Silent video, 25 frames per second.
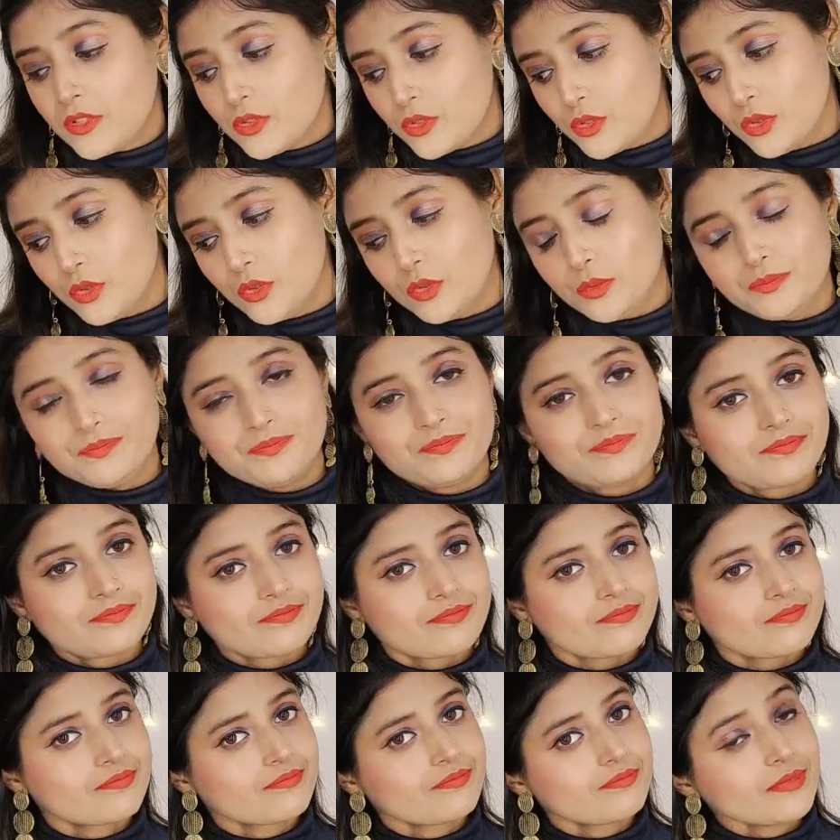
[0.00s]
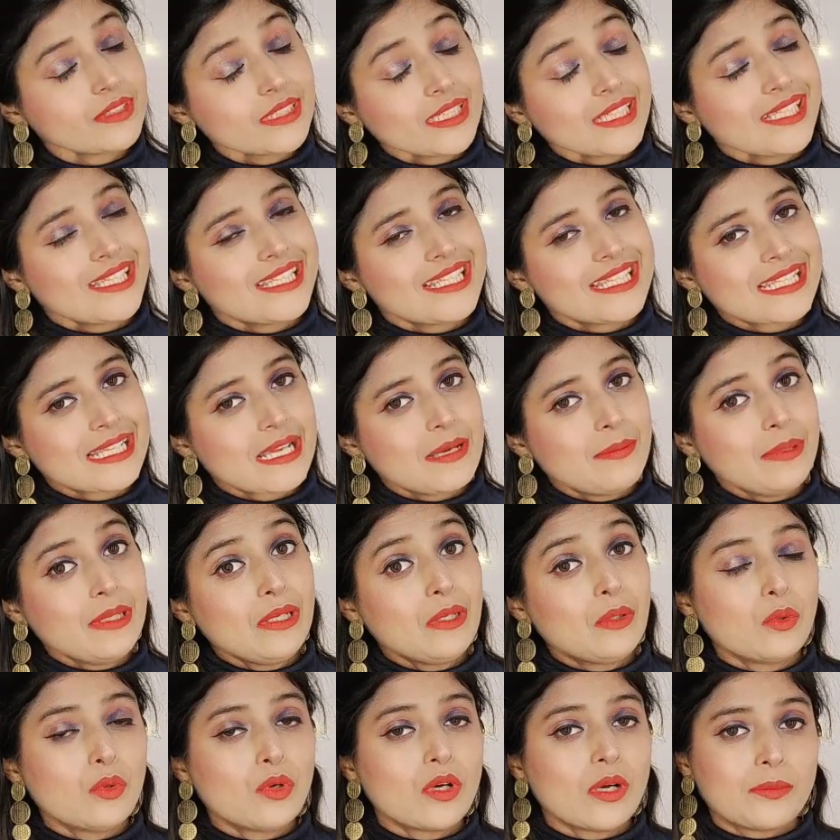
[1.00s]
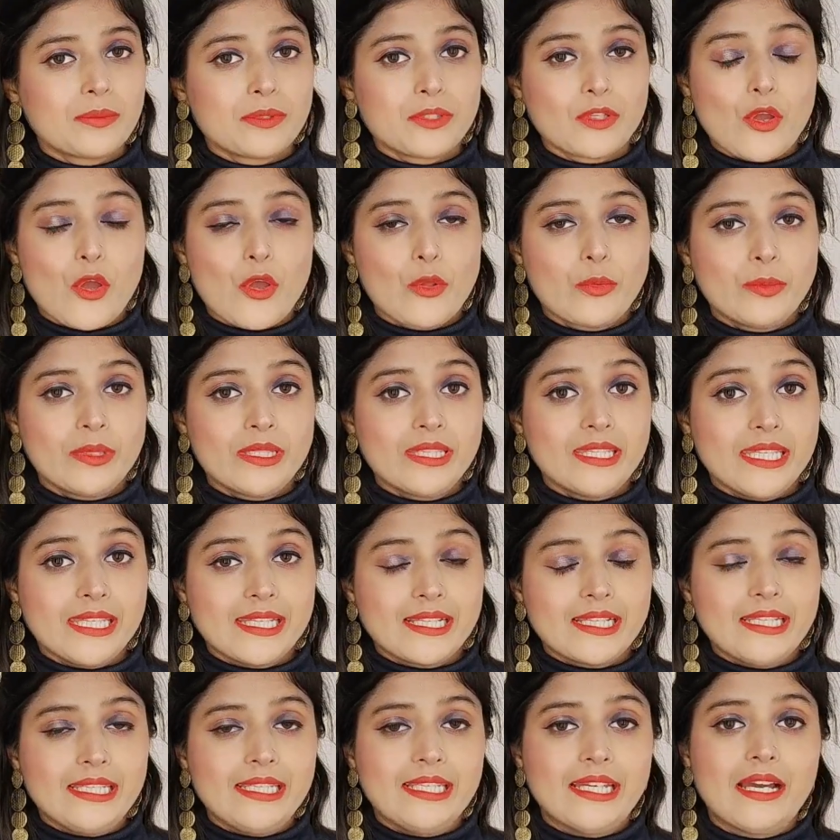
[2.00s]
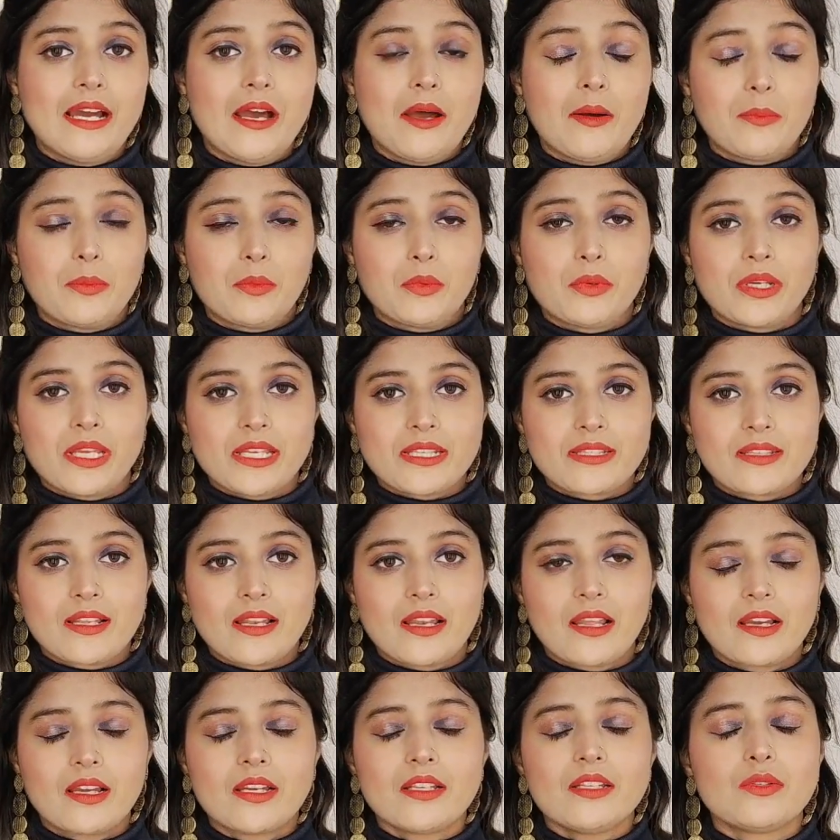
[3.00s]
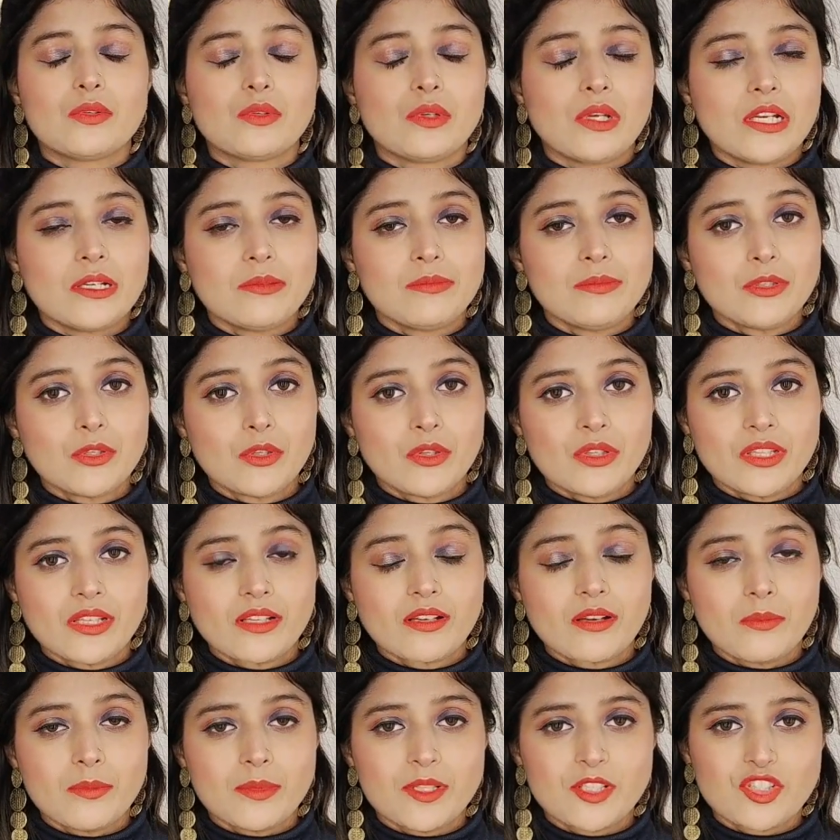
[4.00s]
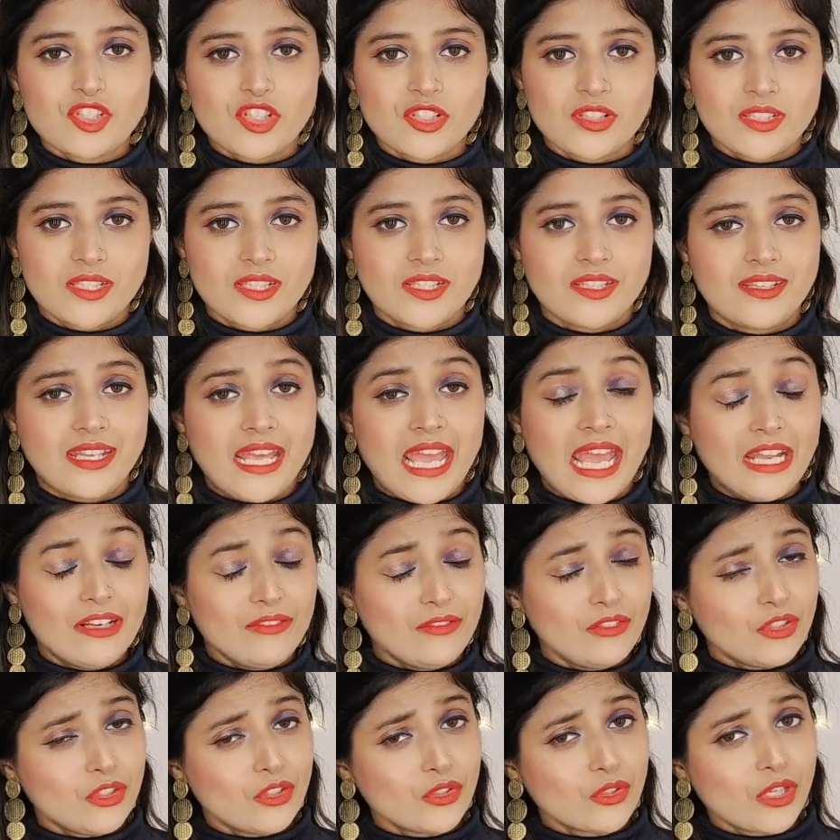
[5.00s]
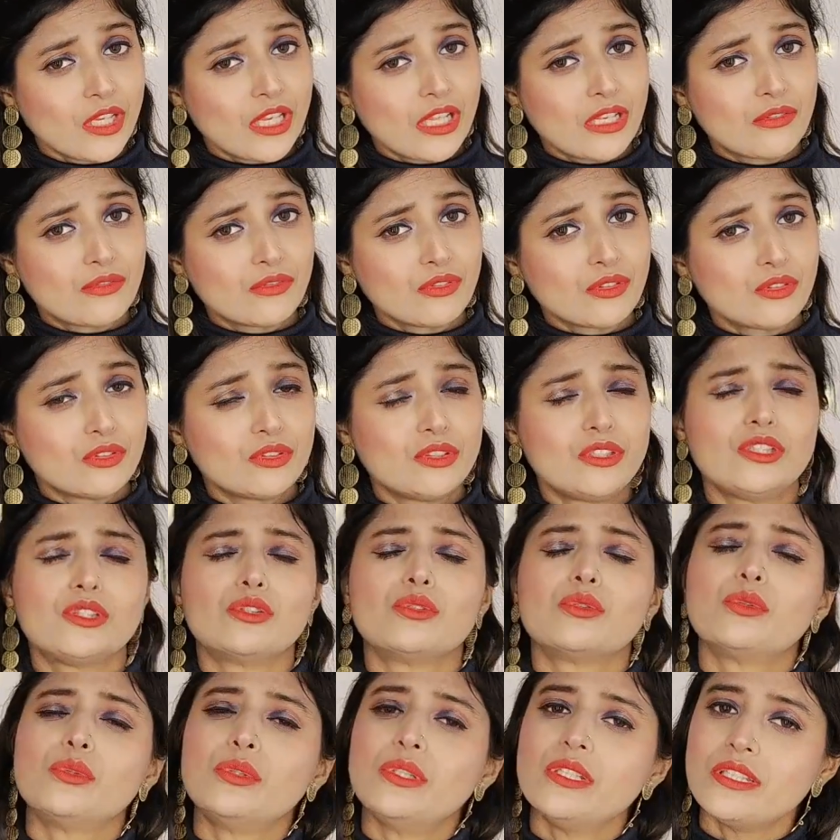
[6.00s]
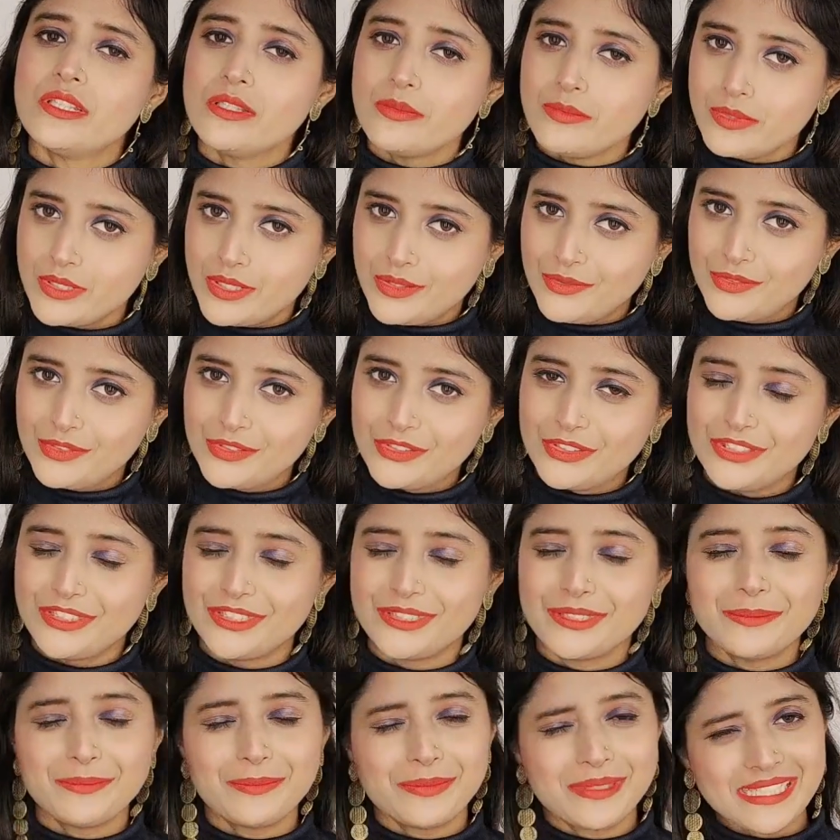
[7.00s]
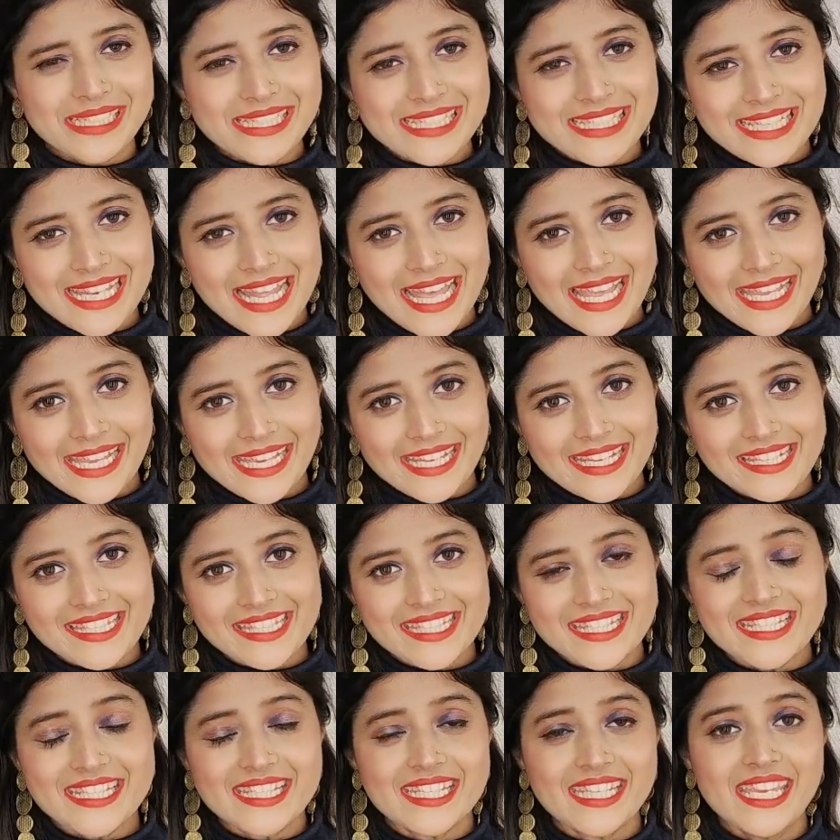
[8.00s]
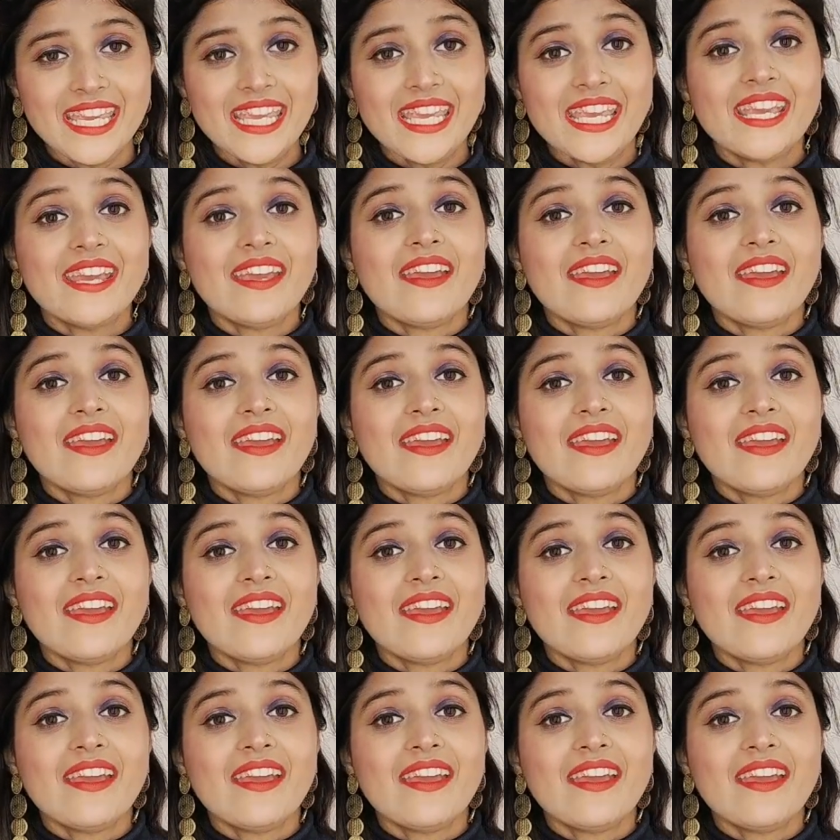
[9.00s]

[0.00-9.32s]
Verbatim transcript: सो so, इसका भी लुक आप ट्रायल में देख लिया आपको कैसा लगा डो लेट मी नो इन द कमेंट सेक्शन एंड वीडियो हेल्पफुल होती है थोड़ी सी भी हेल्पफुल होती है तो प्लीज़ लाइक कर दीजिए